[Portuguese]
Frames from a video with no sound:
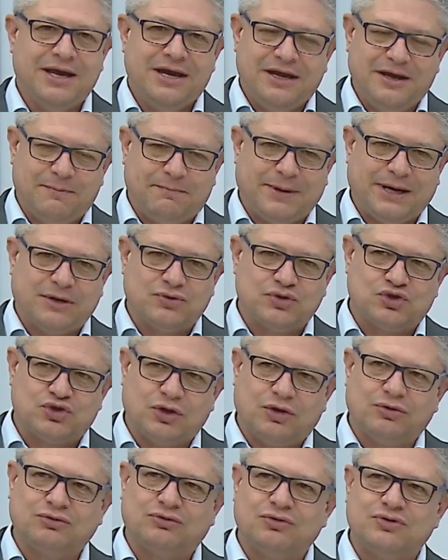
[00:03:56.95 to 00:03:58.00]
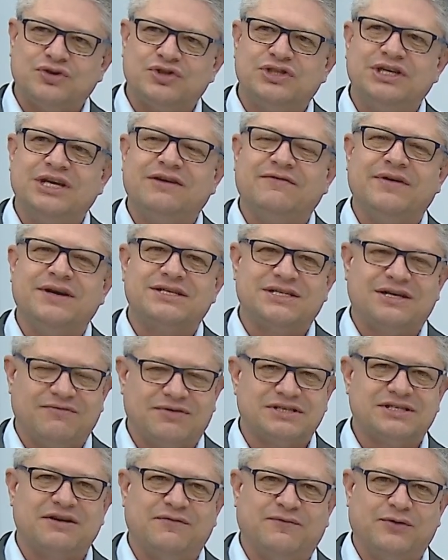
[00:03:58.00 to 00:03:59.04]
e para os outros níveis que
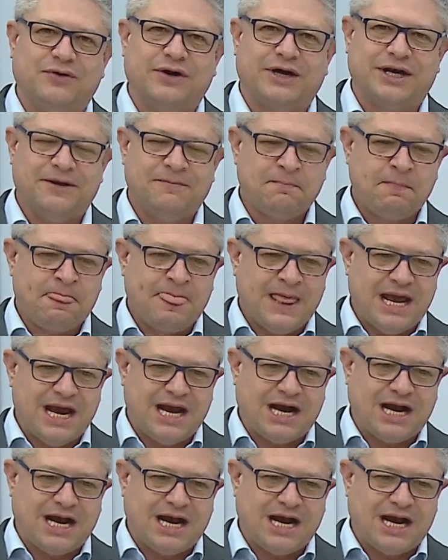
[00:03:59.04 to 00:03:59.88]
você for é,